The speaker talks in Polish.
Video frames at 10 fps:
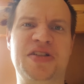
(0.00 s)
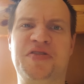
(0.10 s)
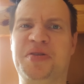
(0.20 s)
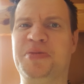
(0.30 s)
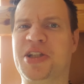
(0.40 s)
się
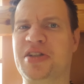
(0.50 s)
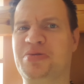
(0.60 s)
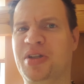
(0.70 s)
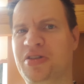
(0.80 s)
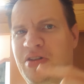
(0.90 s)
w
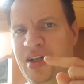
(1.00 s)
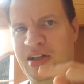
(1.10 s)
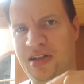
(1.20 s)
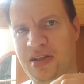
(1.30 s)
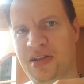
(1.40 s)
komentarzu na dole.
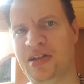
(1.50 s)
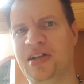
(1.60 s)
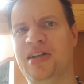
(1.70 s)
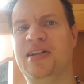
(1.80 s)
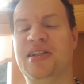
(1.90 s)

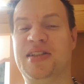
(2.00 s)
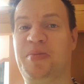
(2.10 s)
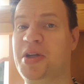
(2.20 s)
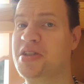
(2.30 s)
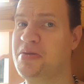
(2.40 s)

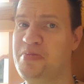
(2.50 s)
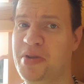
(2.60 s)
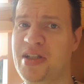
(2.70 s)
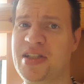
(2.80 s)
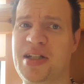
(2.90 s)
Zapraszam i
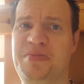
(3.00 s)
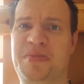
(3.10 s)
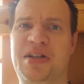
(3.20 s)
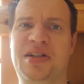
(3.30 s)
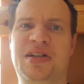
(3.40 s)
polecam
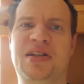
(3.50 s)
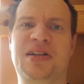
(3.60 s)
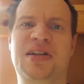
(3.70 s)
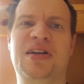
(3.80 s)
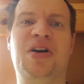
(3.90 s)

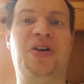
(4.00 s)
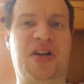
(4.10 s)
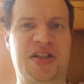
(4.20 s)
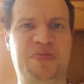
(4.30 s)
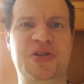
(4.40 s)

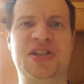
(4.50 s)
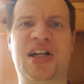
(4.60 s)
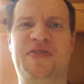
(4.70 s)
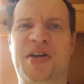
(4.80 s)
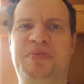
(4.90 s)
oraz
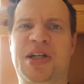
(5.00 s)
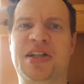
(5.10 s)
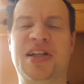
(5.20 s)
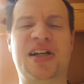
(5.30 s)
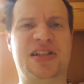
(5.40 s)
pozdrawiam
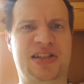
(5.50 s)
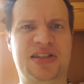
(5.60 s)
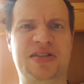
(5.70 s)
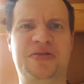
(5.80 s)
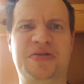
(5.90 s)
Jacek
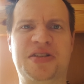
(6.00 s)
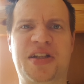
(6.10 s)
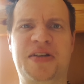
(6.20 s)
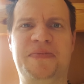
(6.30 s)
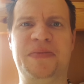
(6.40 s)

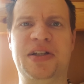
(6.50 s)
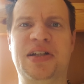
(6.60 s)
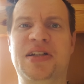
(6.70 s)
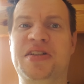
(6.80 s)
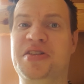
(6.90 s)
Zagórski.
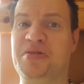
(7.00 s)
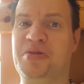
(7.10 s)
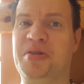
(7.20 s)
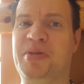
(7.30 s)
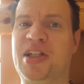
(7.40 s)

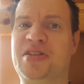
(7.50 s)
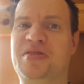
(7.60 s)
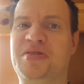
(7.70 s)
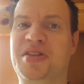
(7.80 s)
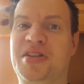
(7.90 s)
Dziękuję
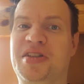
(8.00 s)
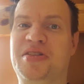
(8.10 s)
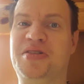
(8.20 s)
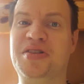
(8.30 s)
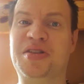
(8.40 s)
bardzo i
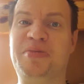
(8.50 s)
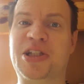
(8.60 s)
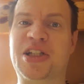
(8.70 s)
do zobaczenia.